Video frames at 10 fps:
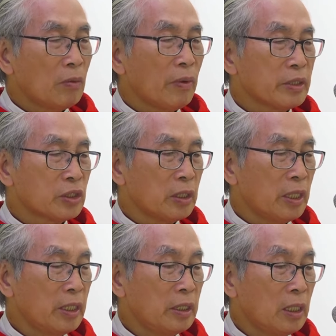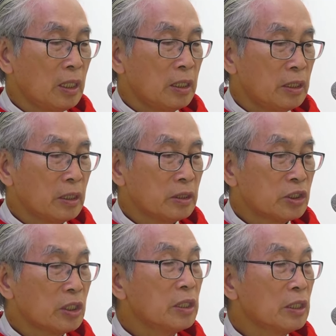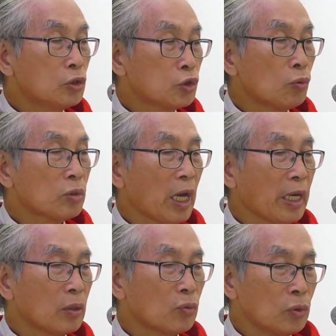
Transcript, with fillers: và trở nên những chứng nhân trung thành